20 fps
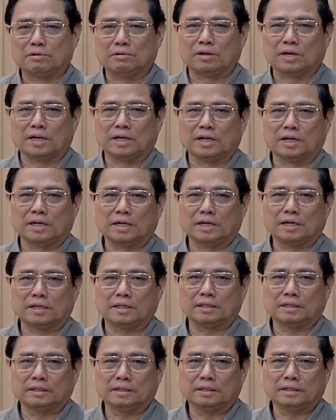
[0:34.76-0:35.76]
của Đảng bộ,
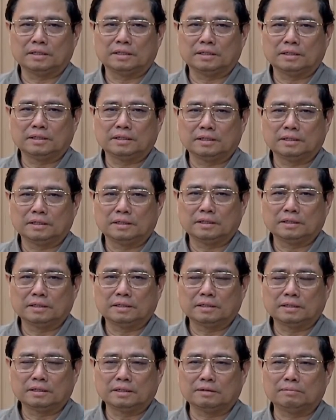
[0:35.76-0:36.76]
chính quyền,
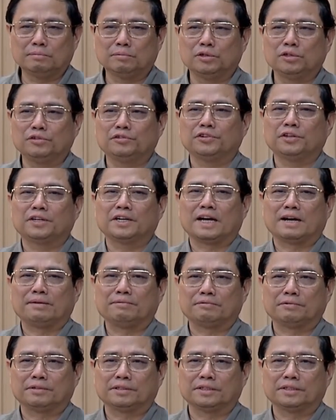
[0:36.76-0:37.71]
quân và dân tỉnh Cà Mau,